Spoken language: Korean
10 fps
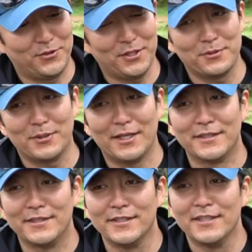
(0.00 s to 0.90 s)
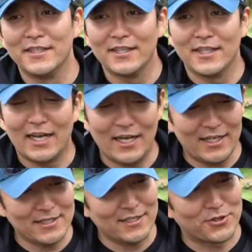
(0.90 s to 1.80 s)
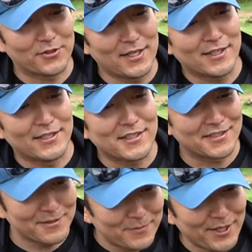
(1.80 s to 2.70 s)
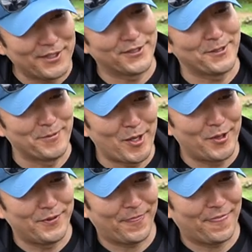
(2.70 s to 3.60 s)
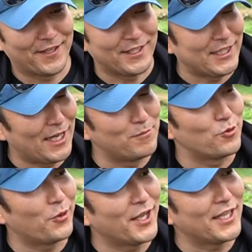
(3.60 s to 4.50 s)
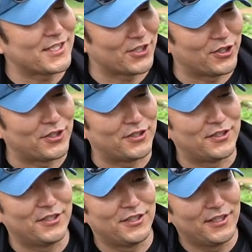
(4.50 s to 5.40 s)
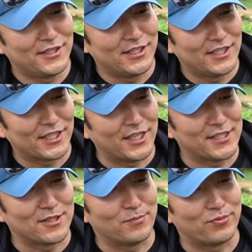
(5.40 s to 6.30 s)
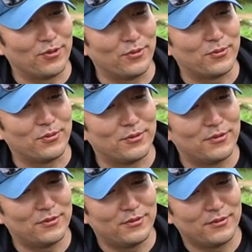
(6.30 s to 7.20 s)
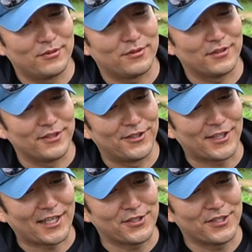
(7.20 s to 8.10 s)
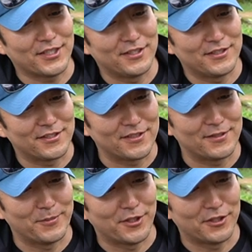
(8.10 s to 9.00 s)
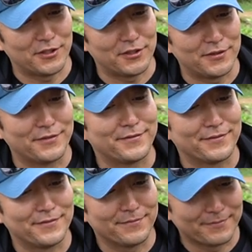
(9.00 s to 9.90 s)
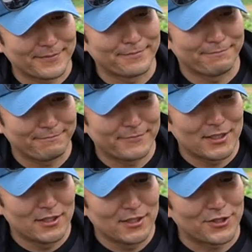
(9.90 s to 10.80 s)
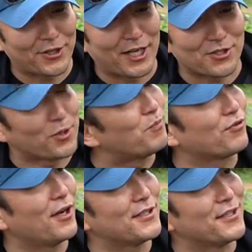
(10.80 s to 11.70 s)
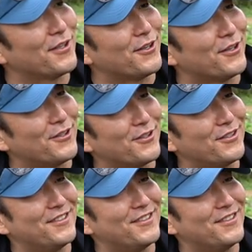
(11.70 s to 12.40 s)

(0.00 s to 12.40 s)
최소한 한라산 정상 그냥 등반이었으면 이악 물고 했겠죠. 게스트를 불러놓고 15시간을 쓰시면 저희 가정에 불화가 생겨요.